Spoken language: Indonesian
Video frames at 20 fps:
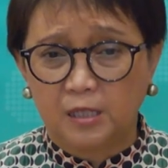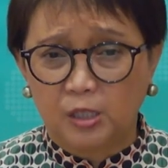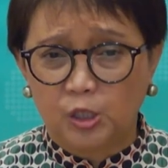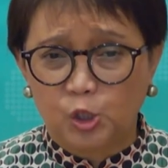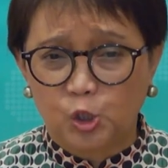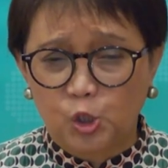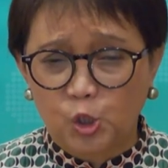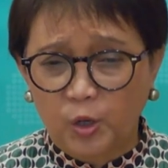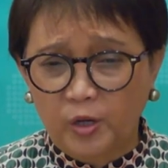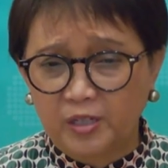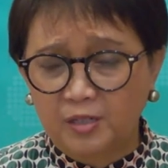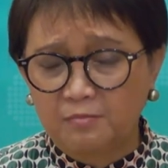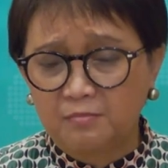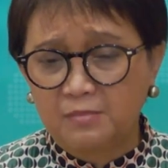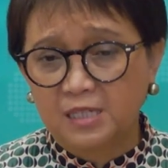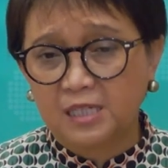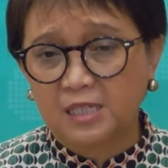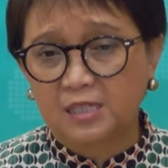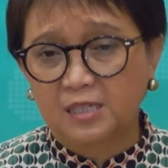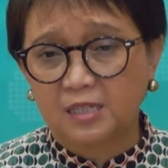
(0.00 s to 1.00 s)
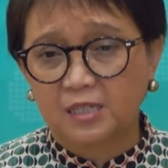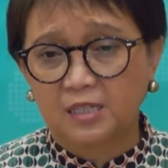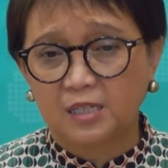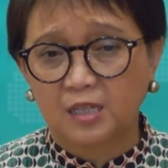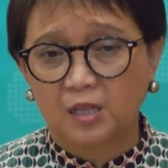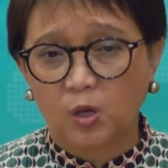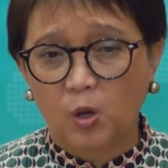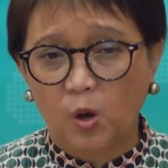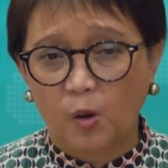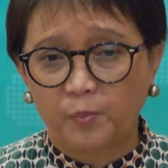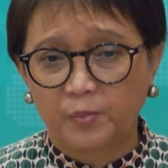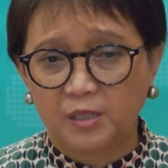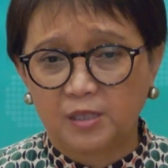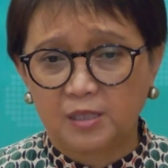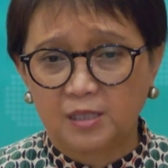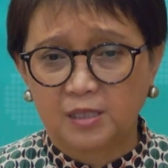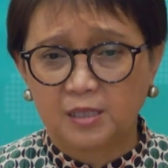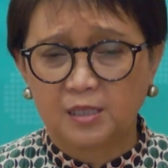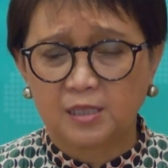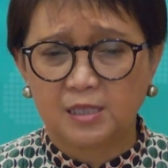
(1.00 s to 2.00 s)
Joint Ministerial
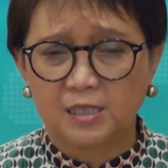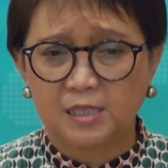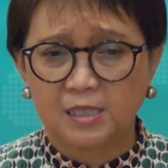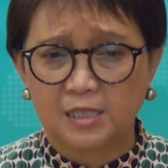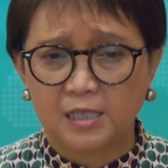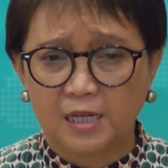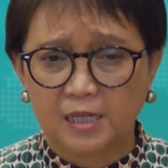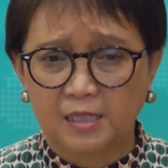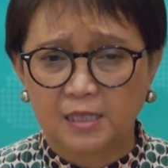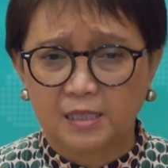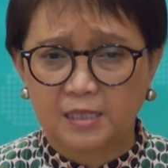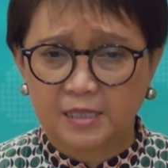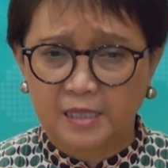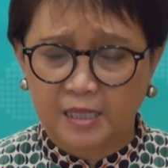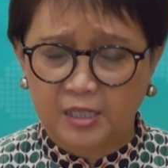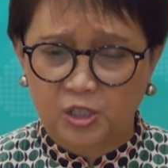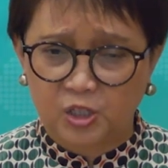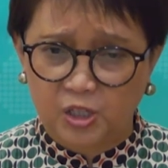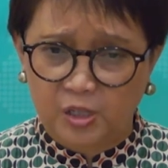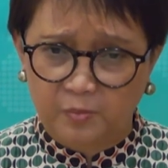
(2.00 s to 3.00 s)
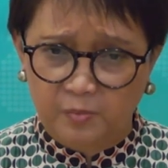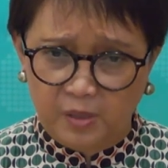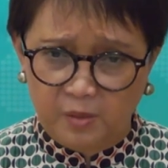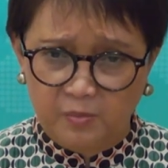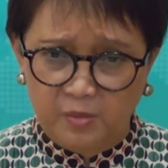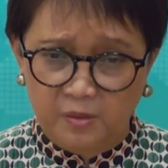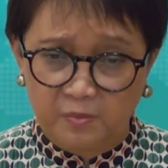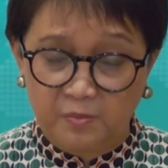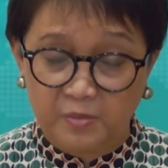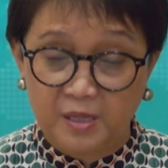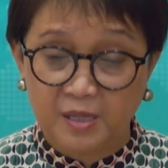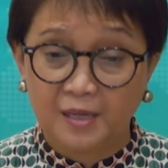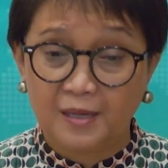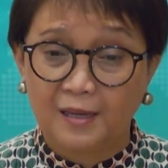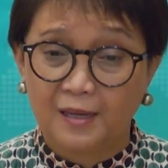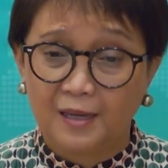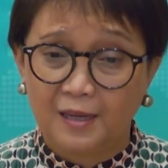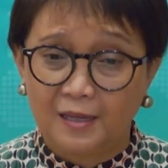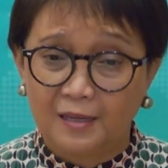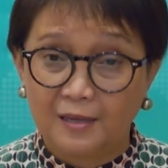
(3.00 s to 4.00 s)
Committee dengan Sekjen PBB
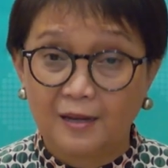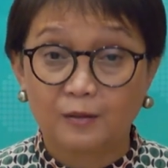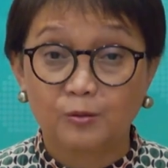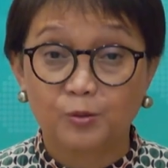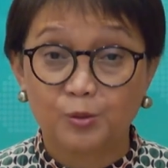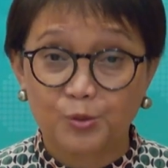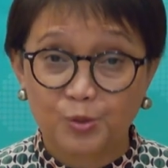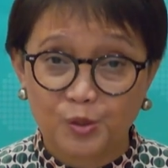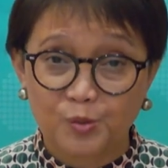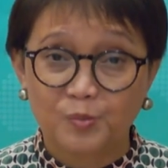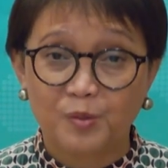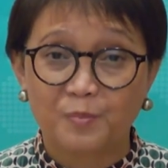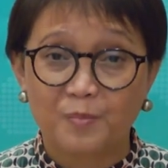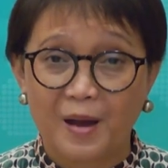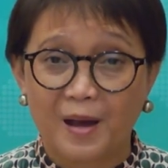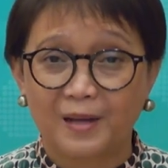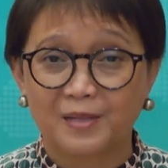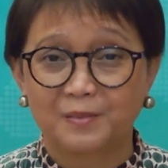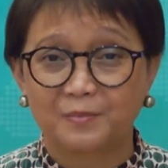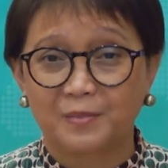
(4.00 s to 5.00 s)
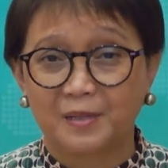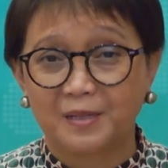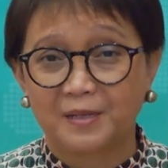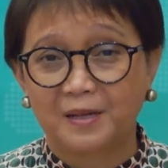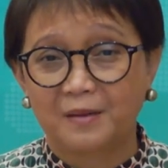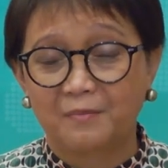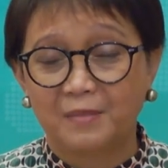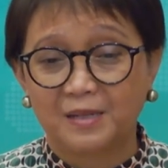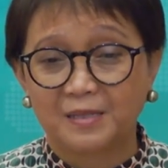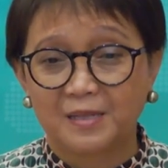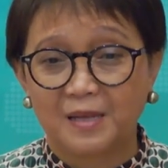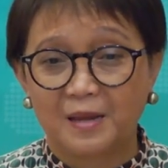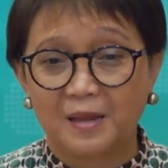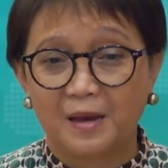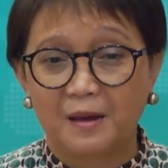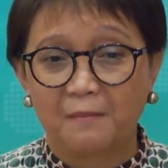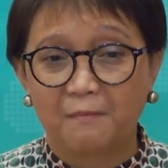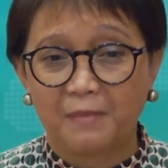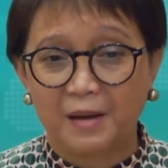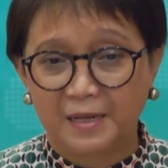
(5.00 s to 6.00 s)
yang khusus membahas mengenai
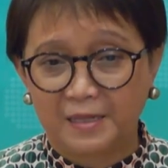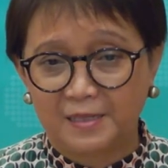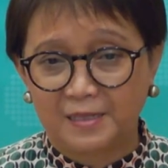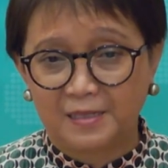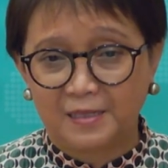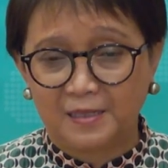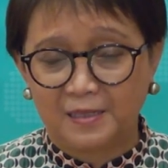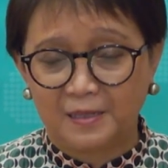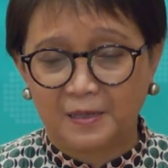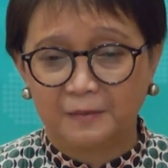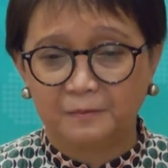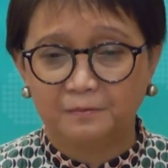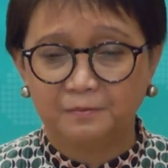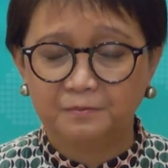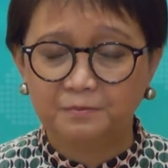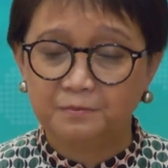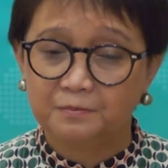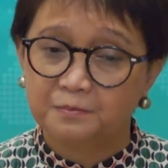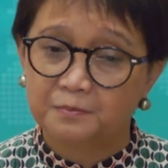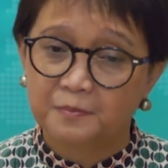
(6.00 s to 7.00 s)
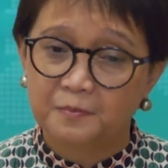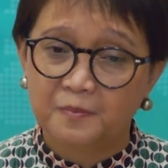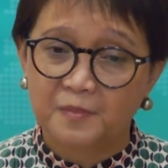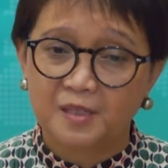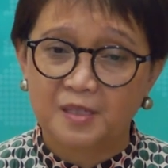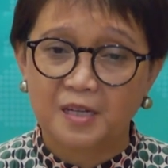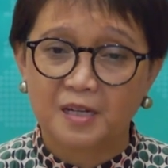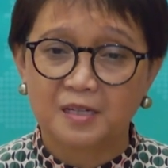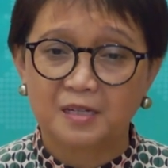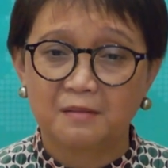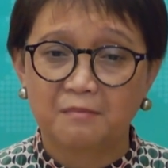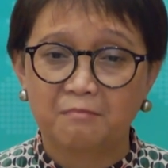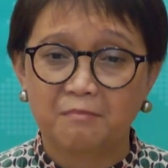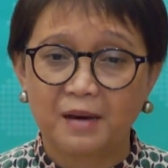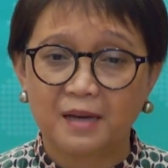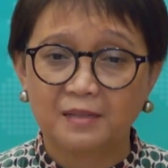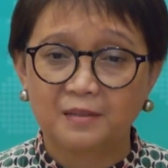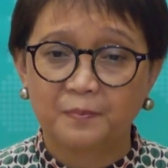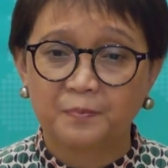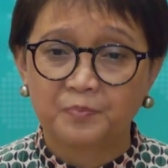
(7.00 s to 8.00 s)
masalah Palestina. Yang
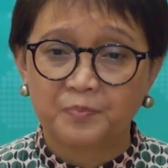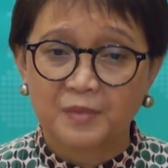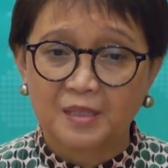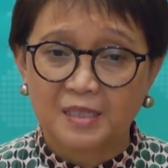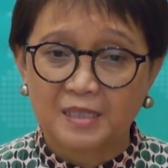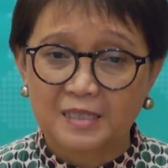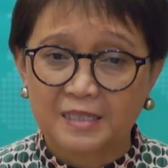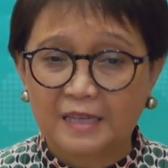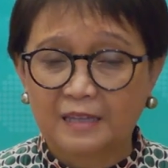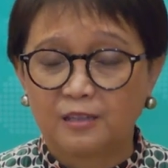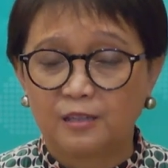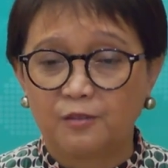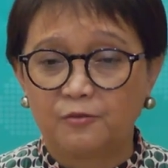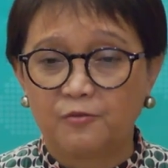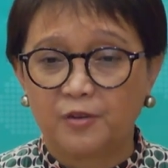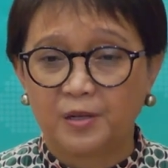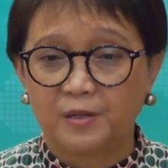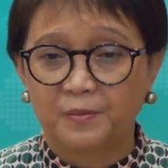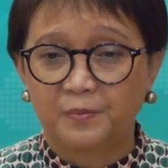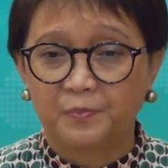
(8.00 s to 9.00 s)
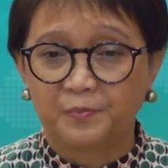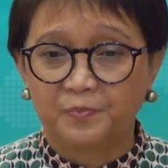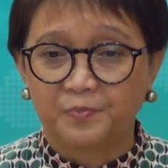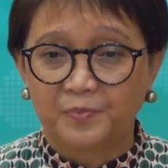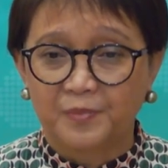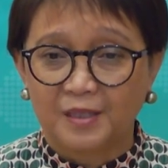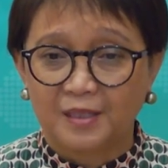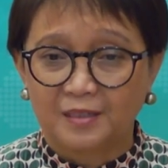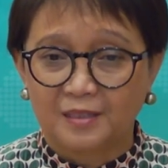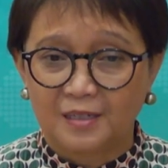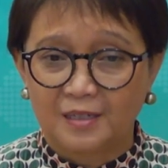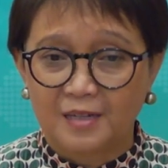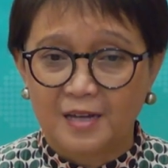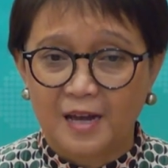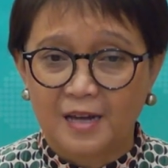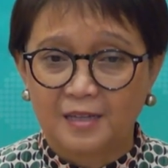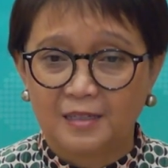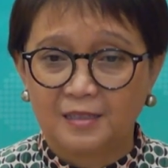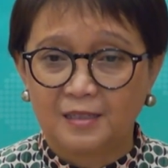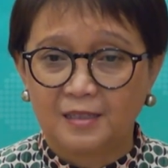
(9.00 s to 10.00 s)
keempat, side event
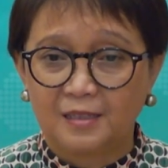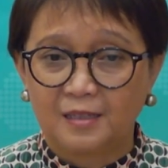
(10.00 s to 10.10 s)
terkait